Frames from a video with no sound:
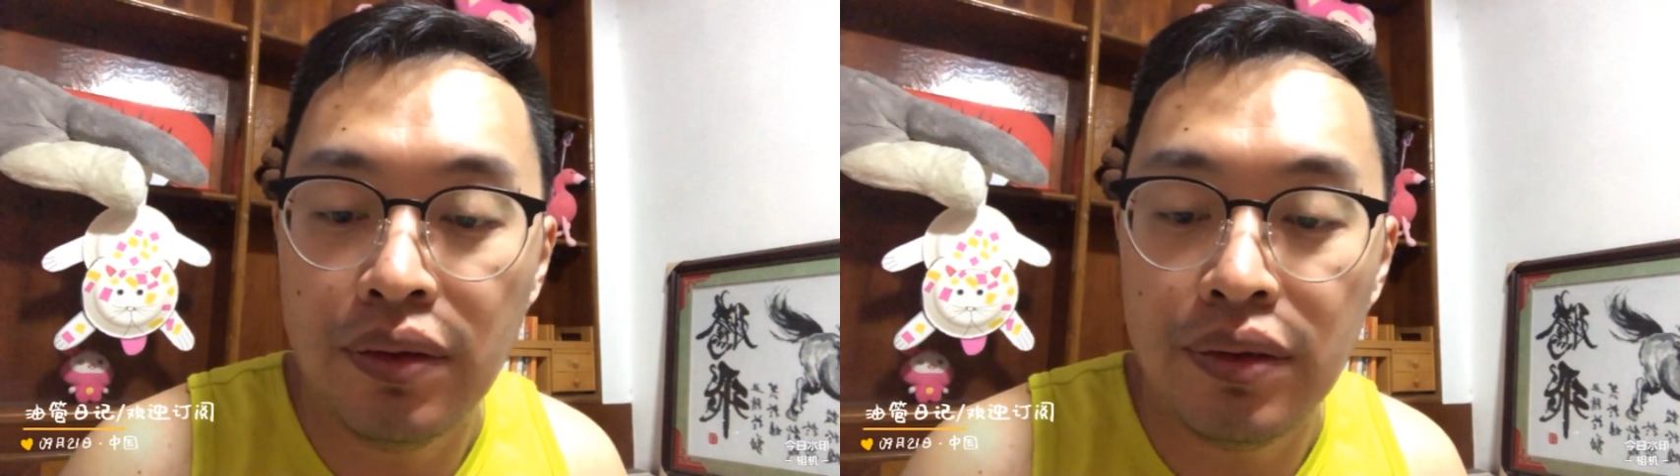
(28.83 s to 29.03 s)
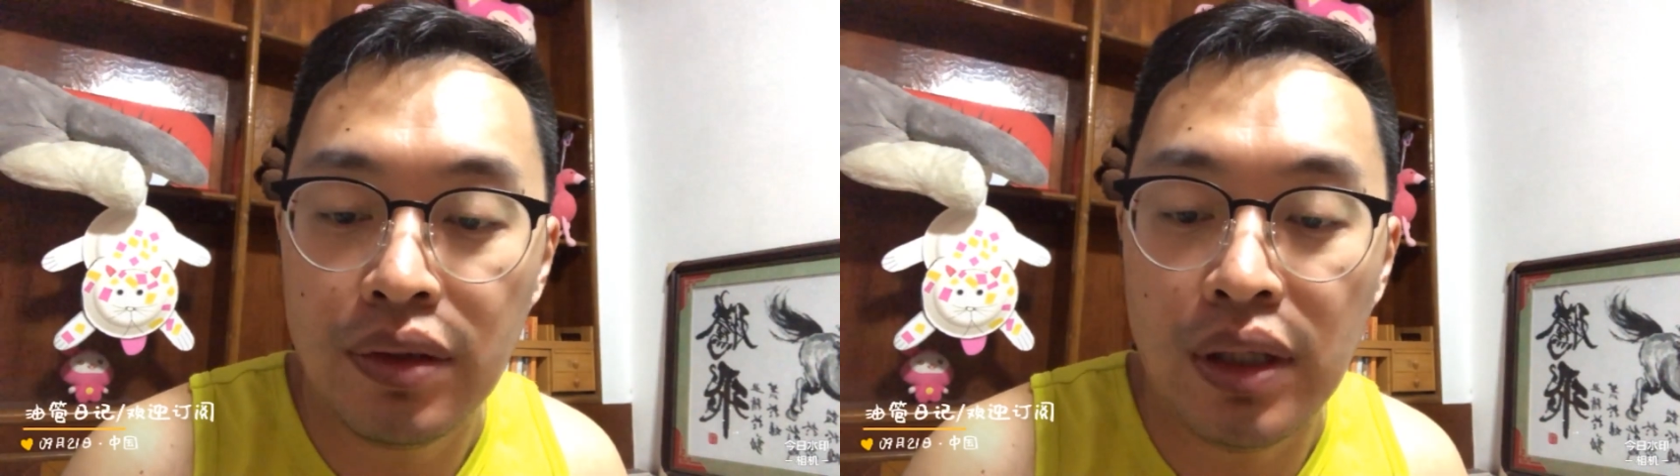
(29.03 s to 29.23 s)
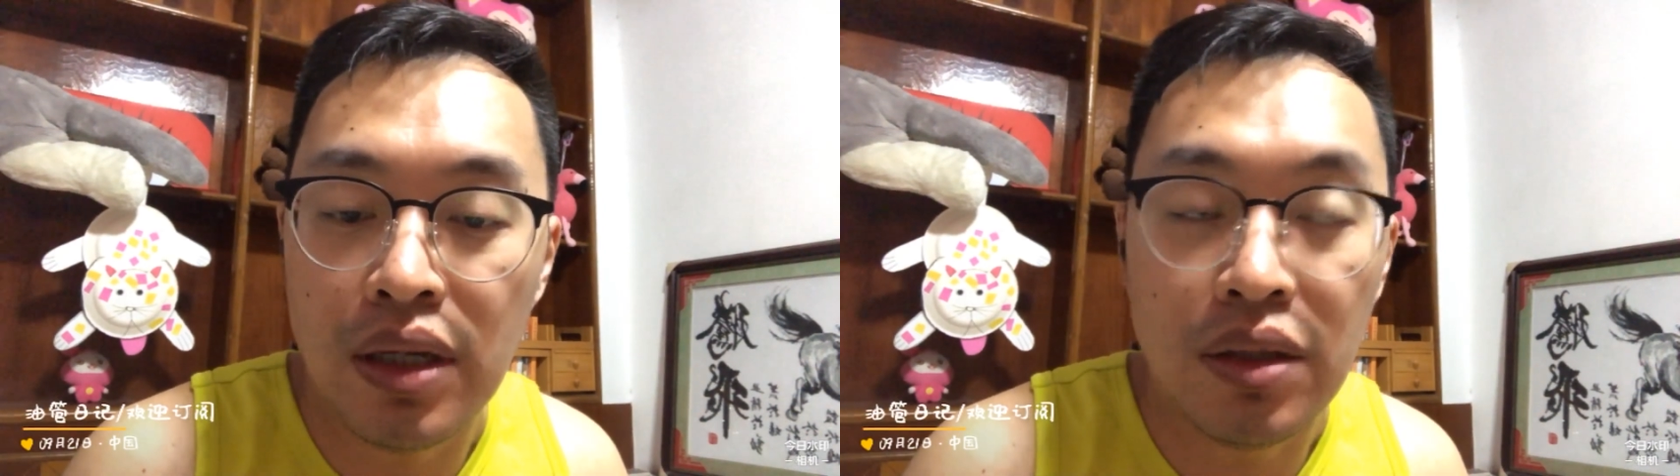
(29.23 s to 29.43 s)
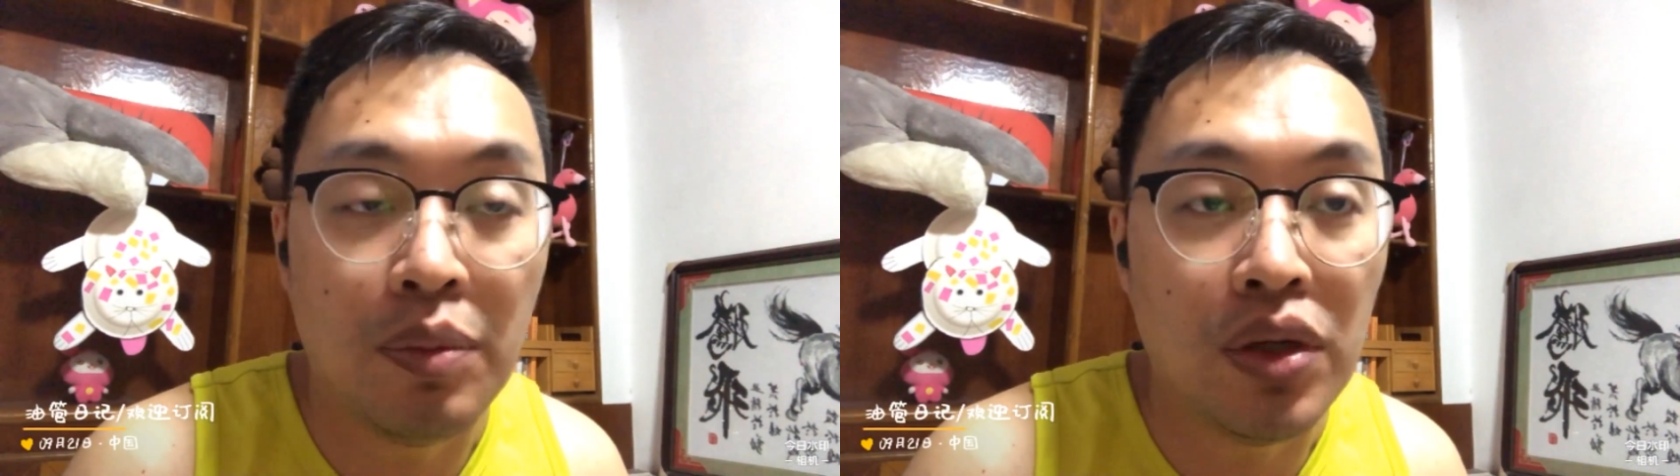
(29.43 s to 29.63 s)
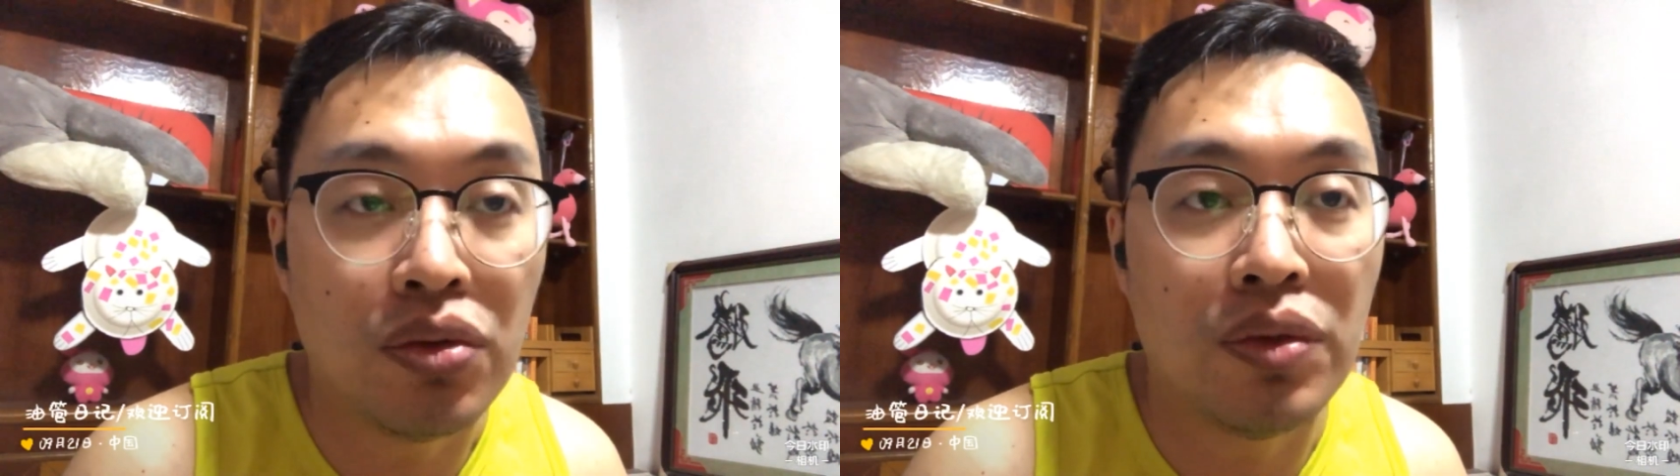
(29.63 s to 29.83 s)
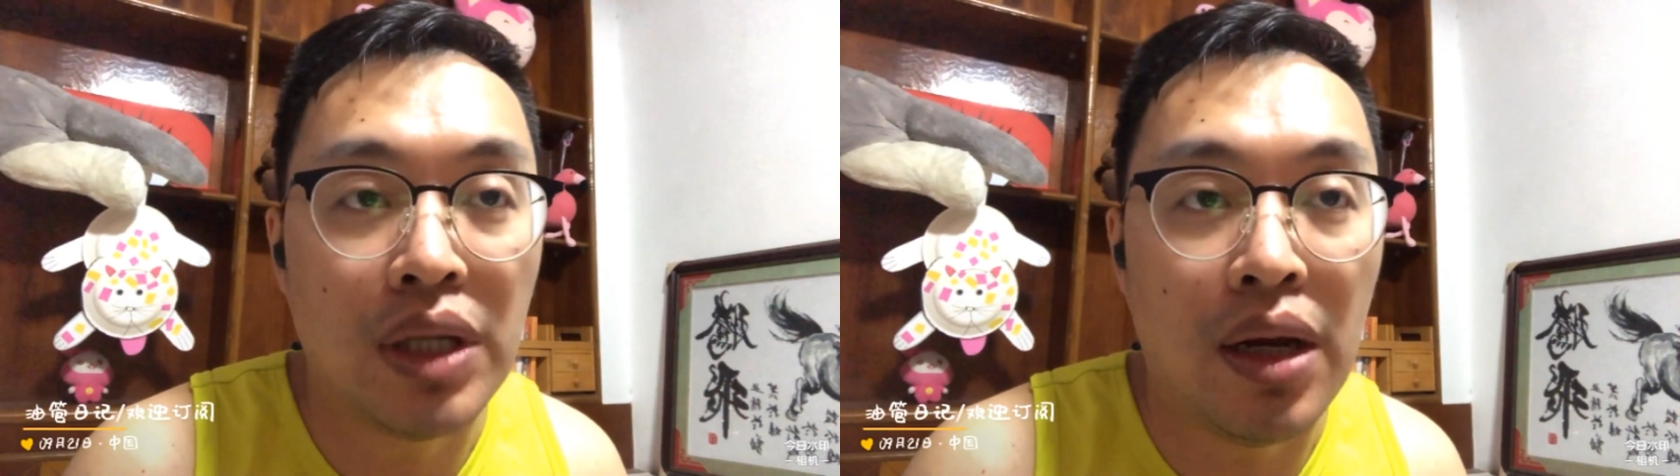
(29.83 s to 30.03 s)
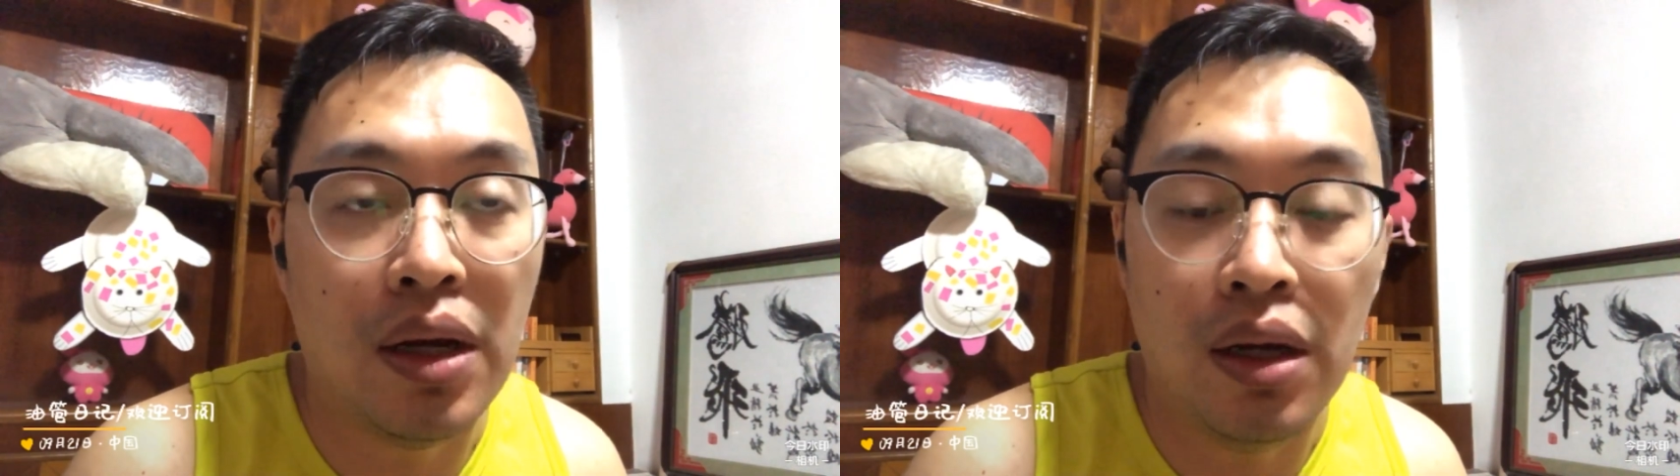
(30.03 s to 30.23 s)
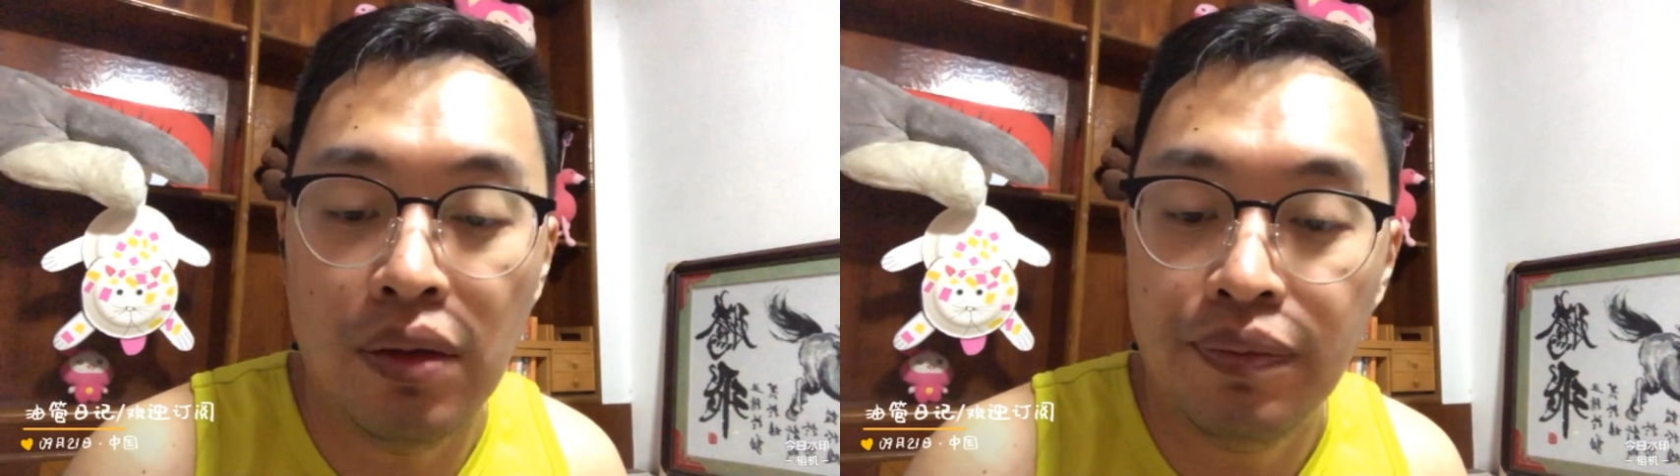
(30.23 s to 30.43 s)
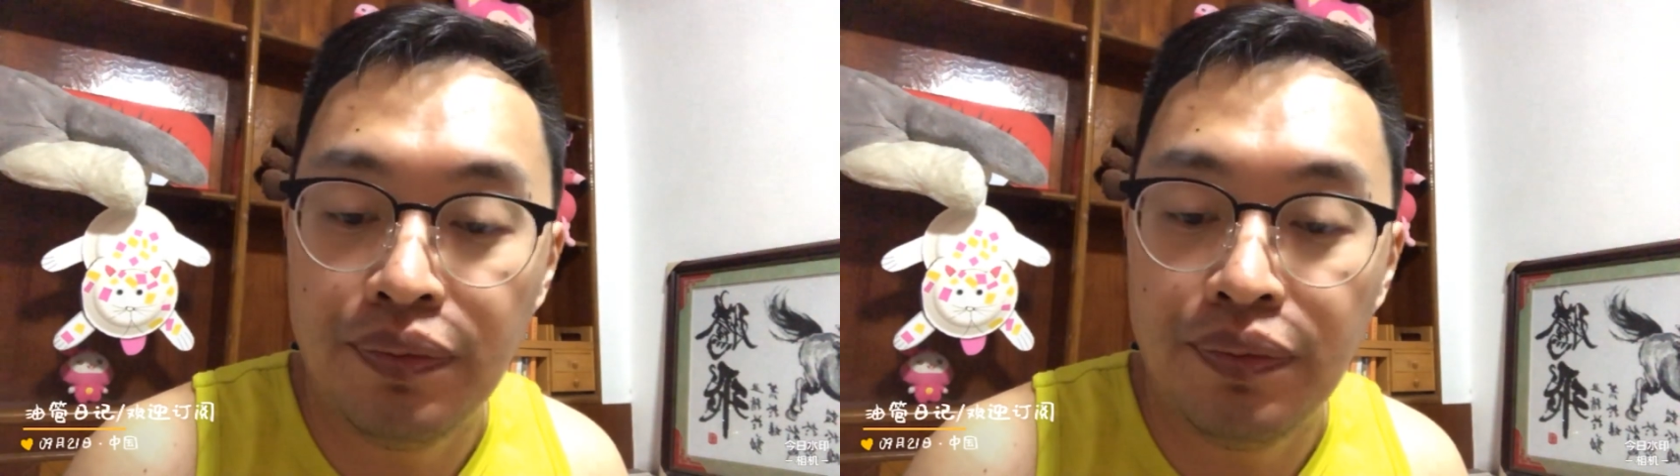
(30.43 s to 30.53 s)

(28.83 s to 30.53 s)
现在已经没有中线了啊。